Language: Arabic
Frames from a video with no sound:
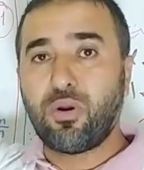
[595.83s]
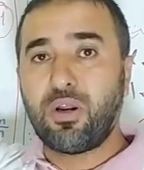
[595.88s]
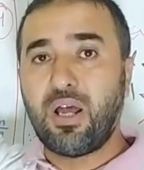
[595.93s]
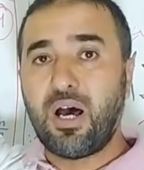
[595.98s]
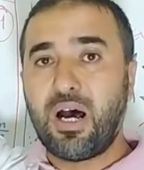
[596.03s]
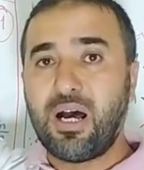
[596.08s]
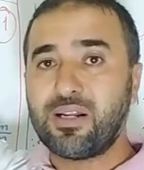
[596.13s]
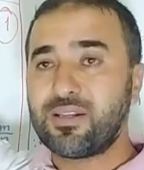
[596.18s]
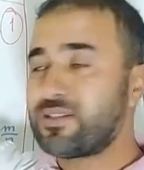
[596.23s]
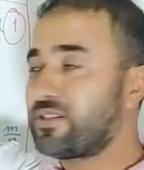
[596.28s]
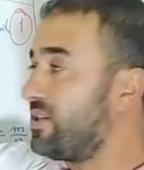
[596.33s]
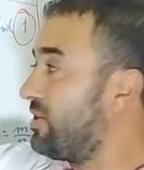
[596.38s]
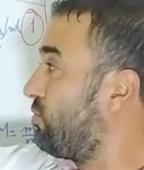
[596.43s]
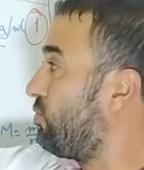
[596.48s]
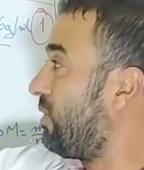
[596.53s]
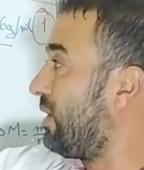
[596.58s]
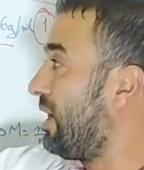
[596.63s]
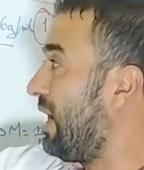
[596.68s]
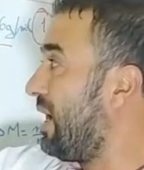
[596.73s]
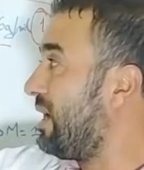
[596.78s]
ولا السن
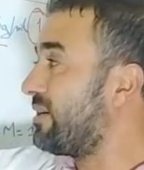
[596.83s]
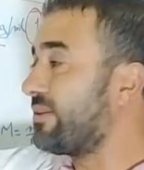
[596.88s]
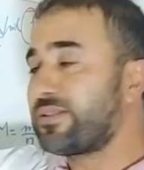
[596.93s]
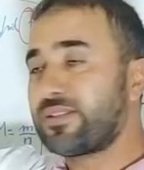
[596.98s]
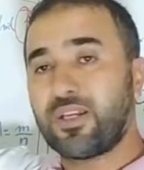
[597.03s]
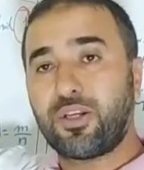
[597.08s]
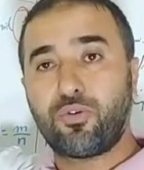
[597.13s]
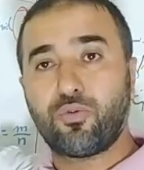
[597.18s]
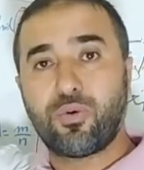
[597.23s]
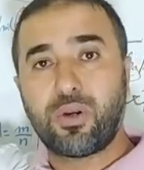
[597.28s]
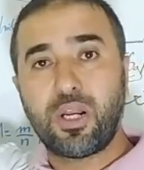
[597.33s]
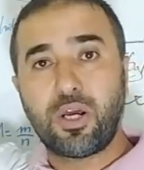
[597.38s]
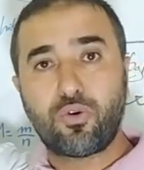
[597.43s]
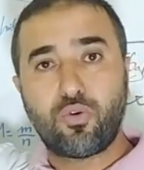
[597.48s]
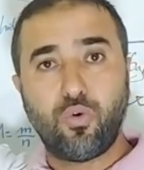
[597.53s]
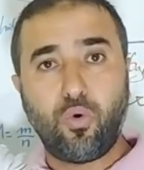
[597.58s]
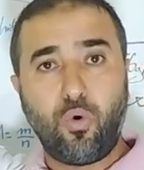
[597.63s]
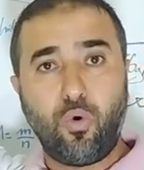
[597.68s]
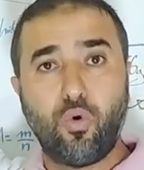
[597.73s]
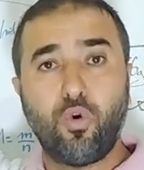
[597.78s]
ولا السين ولا
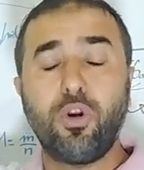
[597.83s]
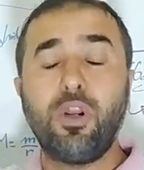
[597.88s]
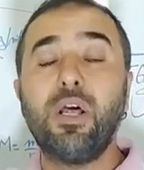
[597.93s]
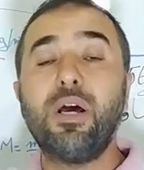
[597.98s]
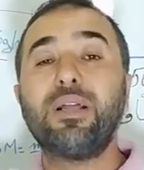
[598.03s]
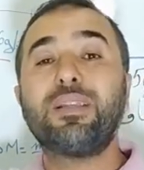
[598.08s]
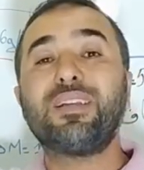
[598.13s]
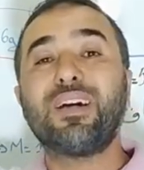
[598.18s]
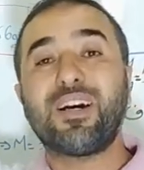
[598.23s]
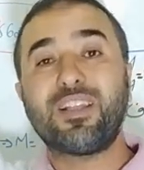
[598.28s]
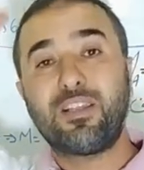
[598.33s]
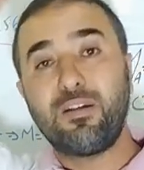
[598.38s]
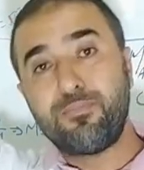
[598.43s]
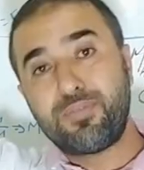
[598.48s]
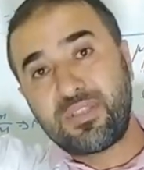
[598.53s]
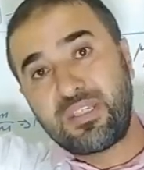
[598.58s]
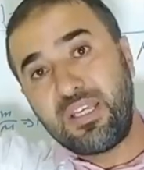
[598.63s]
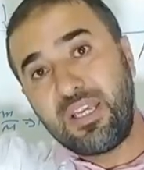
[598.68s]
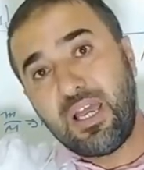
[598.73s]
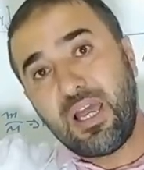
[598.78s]
كحول تخدم
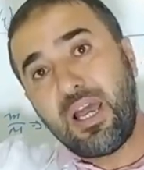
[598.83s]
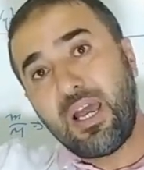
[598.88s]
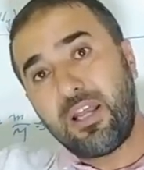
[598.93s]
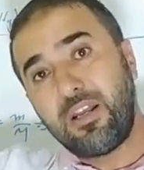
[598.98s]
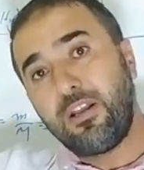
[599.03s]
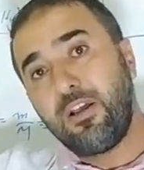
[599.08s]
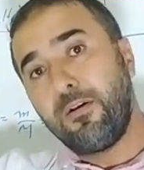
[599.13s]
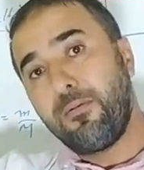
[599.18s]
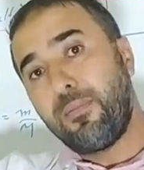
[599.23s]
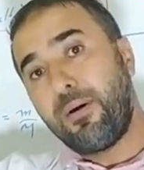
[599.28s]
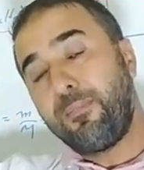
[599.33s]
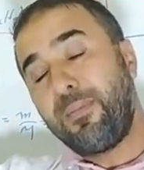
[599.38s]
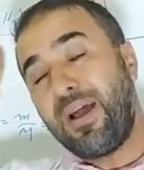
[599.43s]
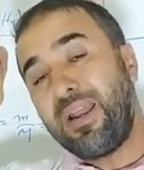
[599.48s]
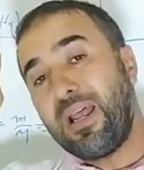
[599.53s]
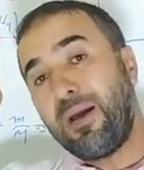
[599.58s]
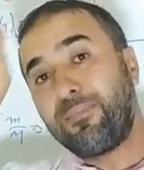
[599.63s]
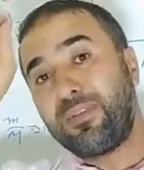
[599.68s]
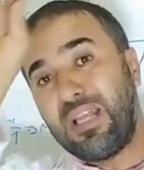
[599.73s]
سي ان معناها